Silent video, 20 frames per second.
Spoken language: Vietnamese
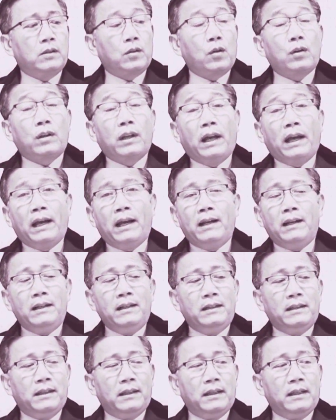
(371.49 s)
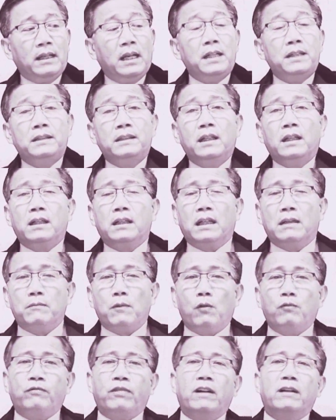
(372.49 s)
có thể ít nhất là
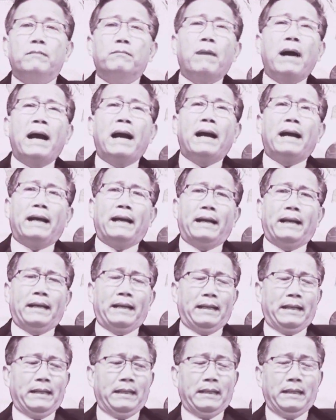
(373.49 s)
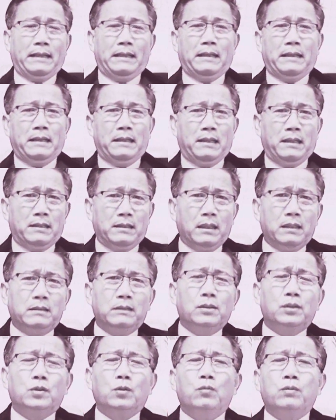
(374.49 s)
1 phần 3 đất
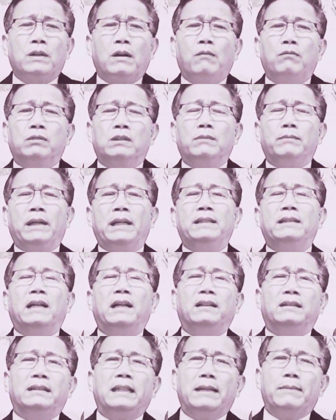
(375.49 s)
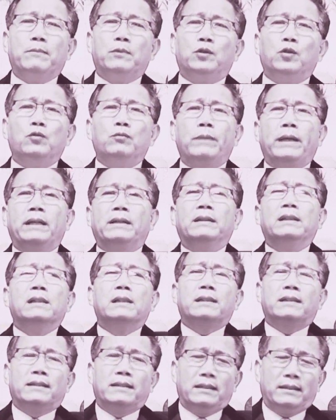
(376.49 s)
nước Trung Cộng sẽ bị nhận chìm xuống biển
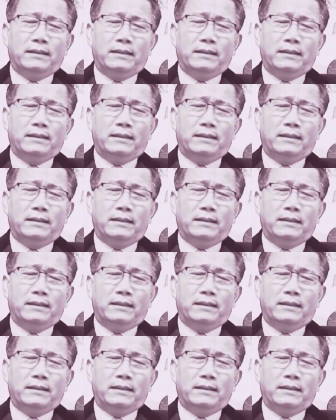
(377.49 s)
nước